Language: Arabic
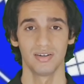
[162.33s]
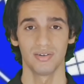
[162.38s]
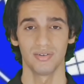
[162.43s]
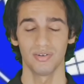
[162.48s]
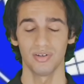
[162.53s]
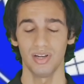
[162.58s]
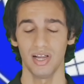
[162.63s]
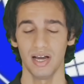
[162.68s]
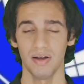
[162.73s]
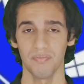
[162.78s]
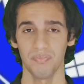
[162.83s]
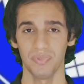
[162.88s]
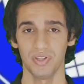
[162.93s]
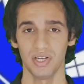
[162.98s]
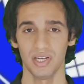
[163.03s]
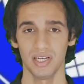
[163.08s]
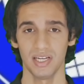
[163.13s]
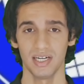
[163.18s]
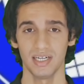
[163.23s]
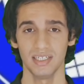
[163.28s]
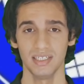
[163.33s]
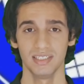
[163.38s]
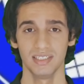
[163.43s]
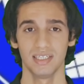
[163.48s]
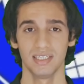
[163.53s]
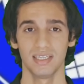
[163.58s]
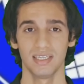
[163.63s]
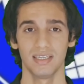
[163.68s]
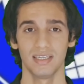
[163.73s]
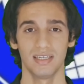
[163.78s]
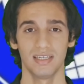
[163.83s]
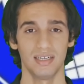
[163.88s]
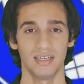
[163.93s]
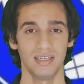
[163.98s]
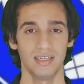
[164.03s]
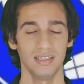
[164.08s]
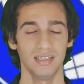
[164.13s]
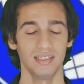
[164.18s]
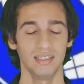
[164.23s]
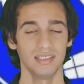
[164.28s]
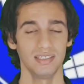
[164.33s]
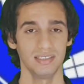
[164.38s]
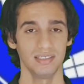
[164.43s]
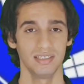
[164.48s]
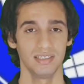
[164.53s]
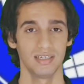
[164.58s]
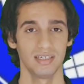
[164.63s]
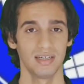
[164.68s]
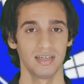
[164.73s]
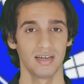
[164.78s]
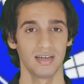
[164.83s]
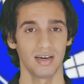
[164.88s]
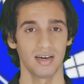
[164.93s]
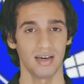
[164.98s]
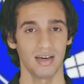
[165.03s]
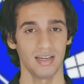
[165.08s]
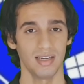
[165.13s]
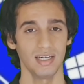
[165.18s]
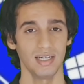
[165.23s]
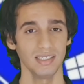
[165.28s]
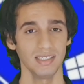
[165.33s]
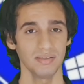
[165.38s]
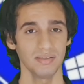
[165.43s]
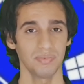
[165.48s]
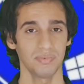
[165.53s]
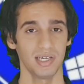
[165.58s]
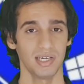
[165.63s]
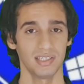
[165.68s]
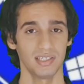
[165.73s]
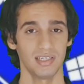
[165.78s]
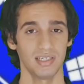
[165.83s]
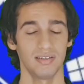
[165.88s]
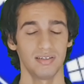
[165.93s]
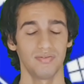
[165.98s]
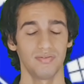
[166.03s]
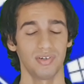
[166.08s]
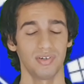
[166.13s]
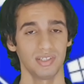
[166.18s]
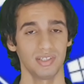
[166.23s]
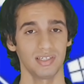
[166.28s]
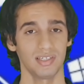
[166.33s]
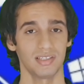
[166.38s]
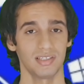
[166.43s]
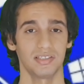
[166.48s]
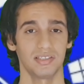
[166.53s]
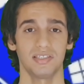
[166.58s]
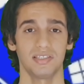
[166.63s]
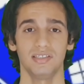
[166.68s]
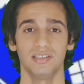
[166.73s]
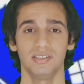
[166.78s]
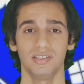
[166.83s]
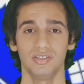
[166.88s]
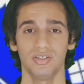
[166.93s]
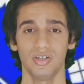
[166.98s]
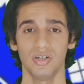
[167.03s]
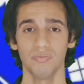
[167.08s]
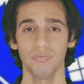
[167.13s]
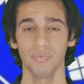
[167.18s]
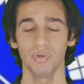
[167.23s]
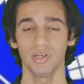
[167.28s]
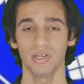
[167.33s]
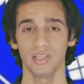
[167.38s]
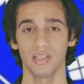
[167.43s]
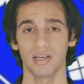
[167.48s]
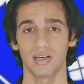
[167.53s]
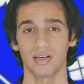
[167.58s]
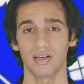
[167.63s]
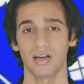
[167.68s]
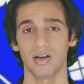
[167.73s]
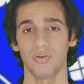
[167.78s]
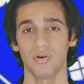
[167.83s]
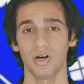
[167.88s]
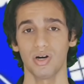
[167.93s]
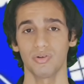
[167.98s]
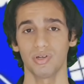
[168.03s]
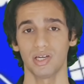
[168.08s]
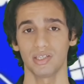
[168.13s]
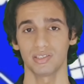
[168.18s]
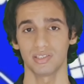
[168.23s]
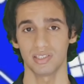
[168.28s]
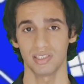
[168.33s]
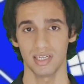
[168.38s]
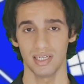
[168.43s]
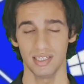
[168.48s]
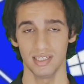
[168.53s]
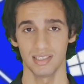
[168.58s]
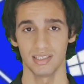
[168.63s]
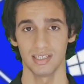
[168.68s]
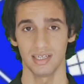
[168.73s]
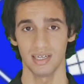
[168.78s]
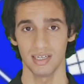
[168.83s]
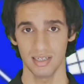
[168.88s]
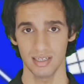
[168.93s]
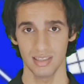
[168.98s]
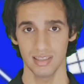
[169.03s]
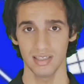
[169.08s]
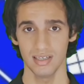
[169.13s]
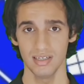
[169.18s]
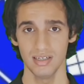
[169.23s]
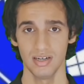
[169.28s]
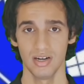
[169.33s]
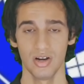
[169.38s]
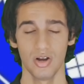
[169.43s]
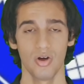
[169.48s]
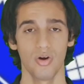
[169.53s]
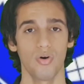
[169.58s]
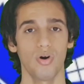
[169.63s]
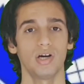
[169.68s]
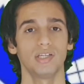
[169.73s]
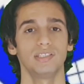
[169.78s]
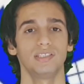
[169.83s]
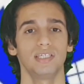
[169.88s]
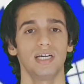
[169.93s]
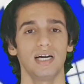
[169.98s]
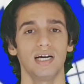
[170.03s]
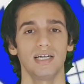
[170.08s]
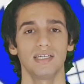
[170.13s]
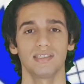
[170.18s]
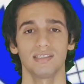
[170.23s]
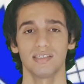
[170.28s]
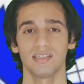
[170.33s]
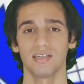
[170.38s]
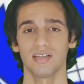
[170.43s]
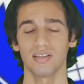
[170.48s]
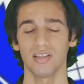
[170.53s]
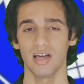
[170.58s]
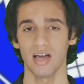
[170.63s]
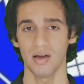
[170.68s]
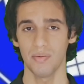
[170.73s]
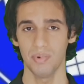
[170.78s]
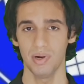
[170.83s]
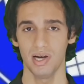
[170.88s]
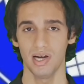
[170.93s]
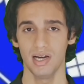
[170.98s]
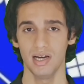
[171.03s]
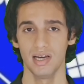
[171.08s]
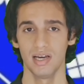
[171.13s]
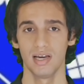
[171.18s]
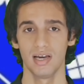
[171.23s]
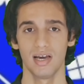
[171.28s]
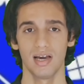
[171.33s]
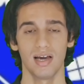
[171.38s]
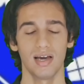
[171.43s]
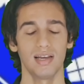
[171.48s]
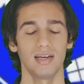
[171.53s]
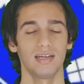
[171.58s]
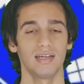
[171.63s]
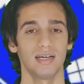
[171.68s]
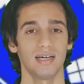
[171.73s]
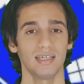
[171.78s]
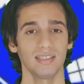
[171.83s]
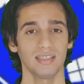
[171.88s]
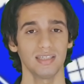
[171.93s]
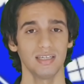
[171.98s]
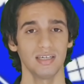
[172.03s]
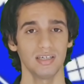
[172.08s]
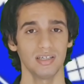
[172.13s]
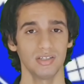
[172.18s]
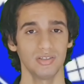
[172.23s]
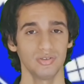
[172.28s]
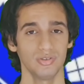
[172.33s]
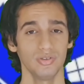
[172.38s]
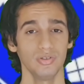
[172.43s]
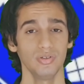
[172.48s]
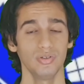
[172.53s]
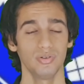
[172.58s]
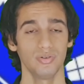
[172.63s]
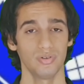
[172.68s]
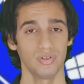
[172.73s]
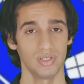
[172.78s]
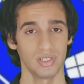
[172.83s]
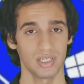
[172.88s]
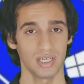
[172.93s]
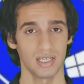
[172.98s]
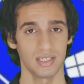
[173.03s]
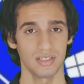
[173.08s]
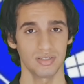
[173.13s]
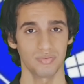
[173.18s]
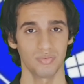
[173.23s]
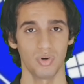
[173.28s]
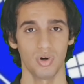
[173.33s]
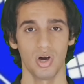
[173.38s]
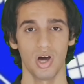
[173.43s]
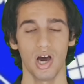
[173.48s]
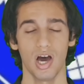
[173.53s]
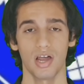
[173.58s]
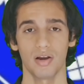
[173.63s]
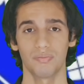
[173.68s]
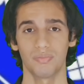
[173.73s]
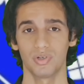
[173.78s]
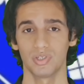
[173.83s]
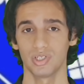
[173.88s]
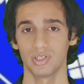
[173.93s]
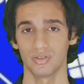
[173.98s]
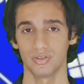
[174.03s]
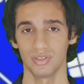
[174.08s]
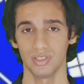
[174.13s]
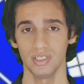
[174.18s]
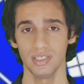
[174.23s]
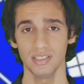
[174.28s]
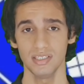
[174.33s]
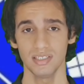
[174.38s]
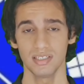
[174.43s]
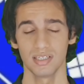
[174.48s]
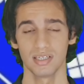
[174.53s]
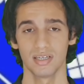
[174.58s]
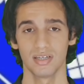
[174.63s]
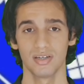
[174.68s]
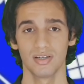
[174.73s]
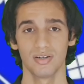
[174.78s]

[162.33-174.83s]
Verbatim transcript: والحمد لله دالحين خلاص بعد فترة التسعين يوم كده هواوي هتستعد أكثر وهتجهز نظامها اللي أطلقته واللي كان اسمه هارموني او اس